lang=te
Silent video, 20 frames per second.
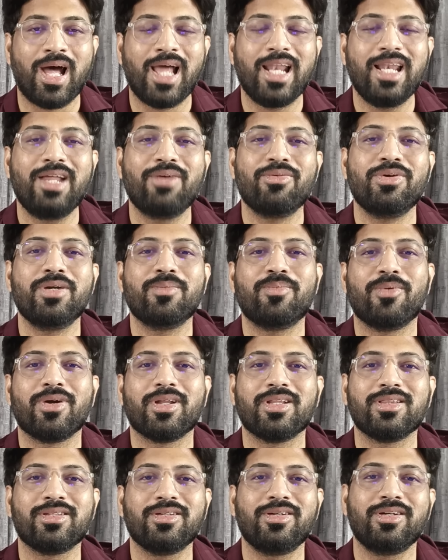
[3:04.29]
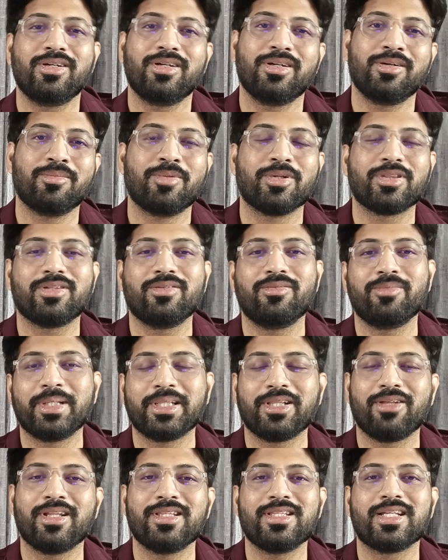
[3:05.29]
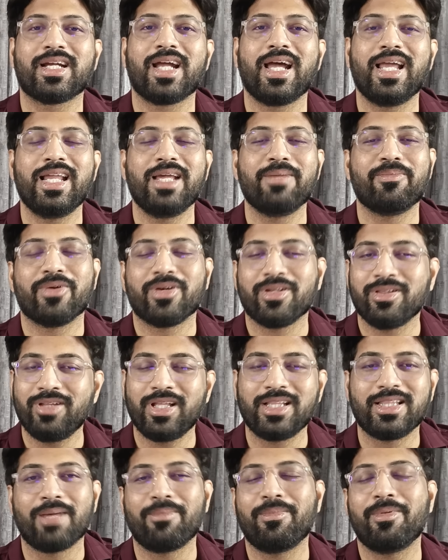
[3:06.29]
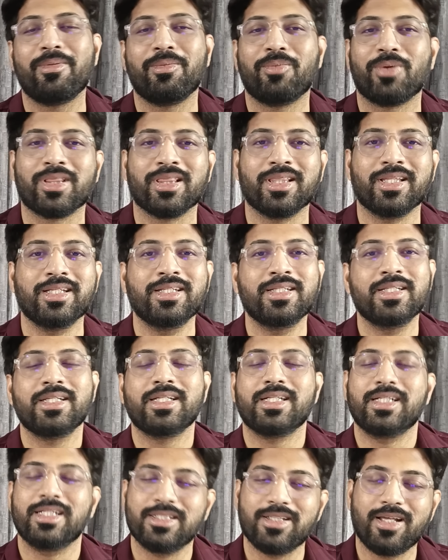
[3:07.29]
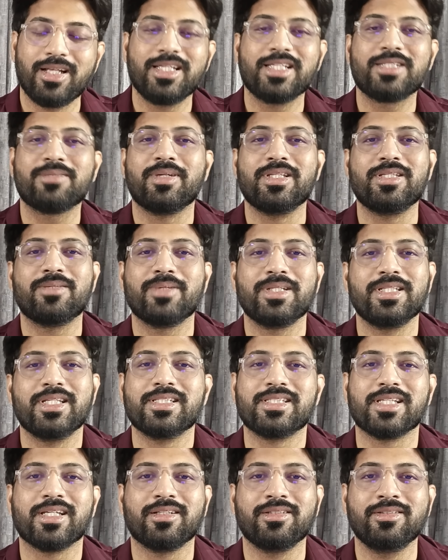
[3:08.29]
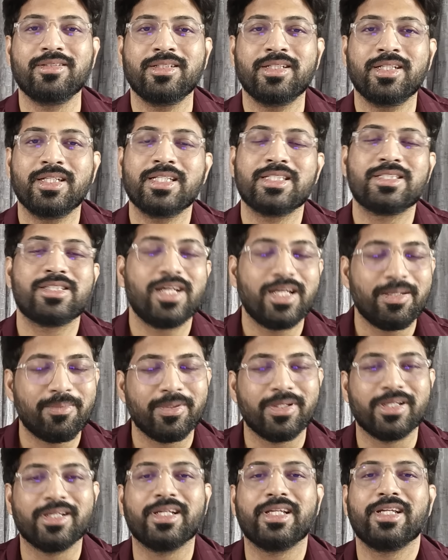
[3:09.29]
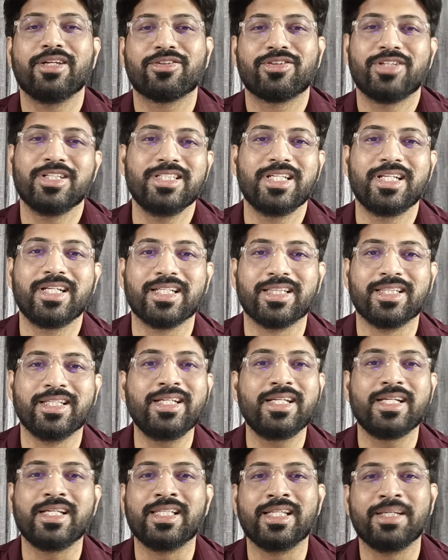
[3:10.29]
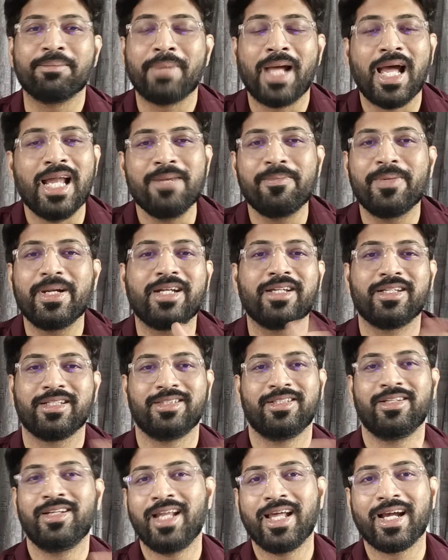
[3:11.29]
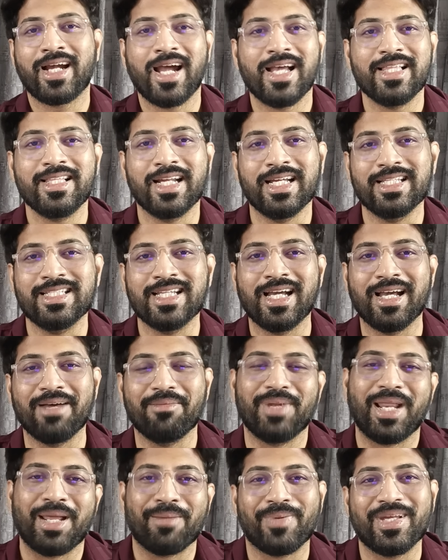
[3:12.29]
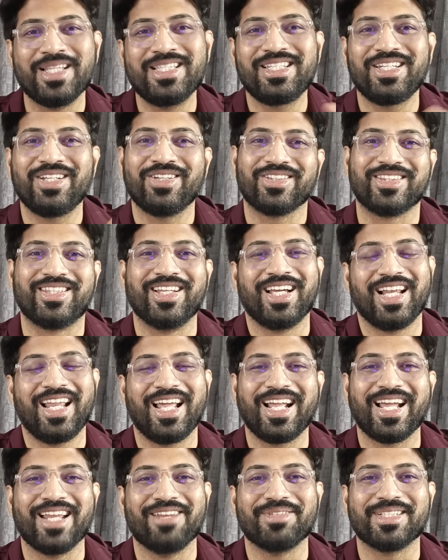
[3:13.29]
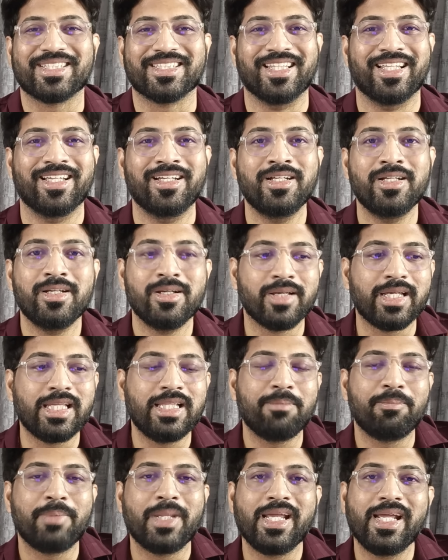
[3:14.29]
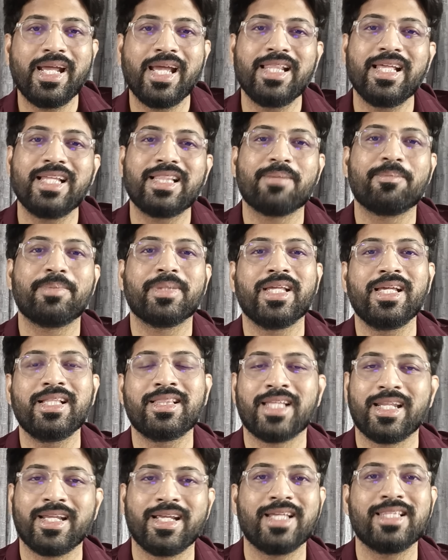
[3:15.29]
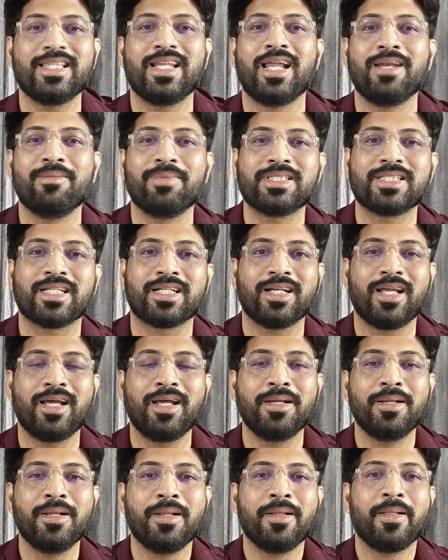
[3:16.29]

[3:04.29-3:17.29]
వాళ్ళే ఉండిపోవడంతో మొత్తం మిగతాలందరూ ఖాళీ అయిపోవడంతో దెబ్బ పడిపోతుంది డిజాల్వ్ చేసి మంచి పని చేశారు సో ఇప్పుడు ఈ యుద్ధం జరిగిద్ది ఇది పానిపట్టి యుద్ధంలా కాదు రజా ప్రపంచ యుద్ధంలాగా అనిపిస్తుంది ఇది పెరిగేదే తప్పితే తరిగేదిలా అనిపించట్లా